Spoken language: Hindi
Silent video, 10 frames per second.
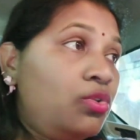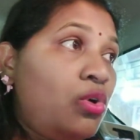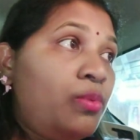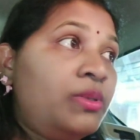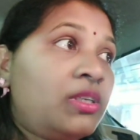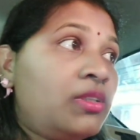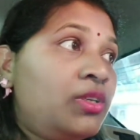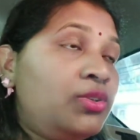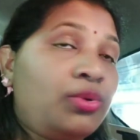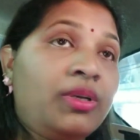तो अभिषेक
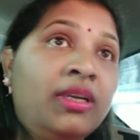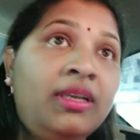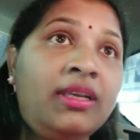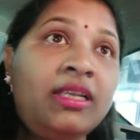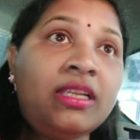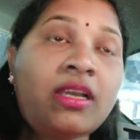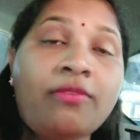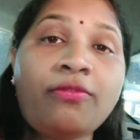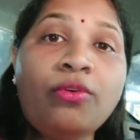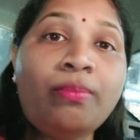ने जो है इनका
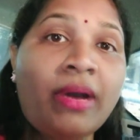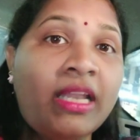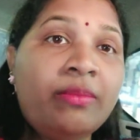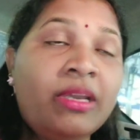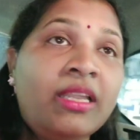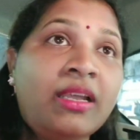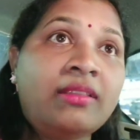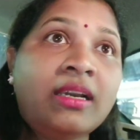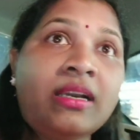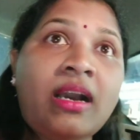फ़ोन पानी में गिरा
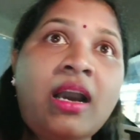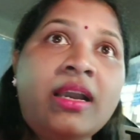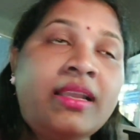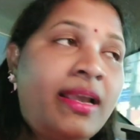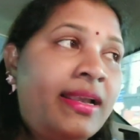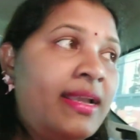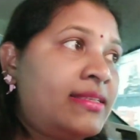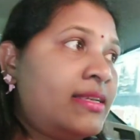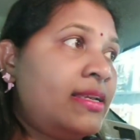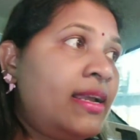दिया कहाँ गिराया
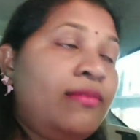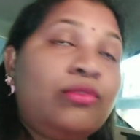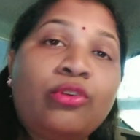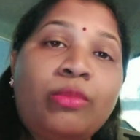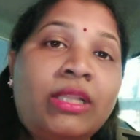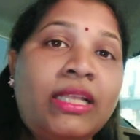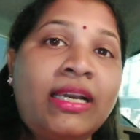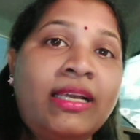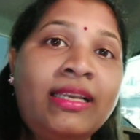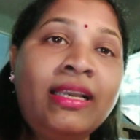कैसे गिराया वो तो हमने
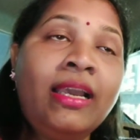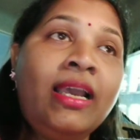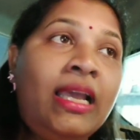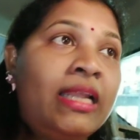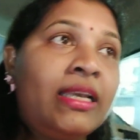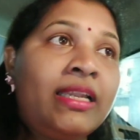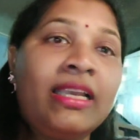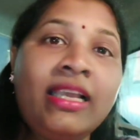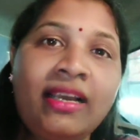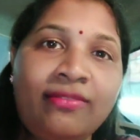देखा नहीं लेकिन
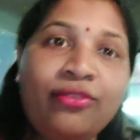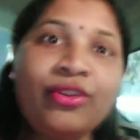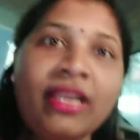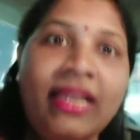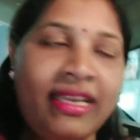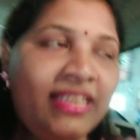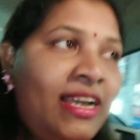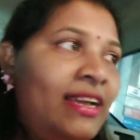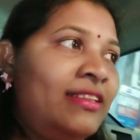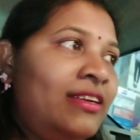गीला फ़ोन ये लेके
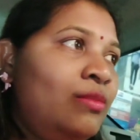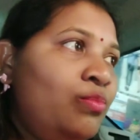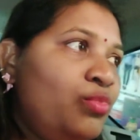आया था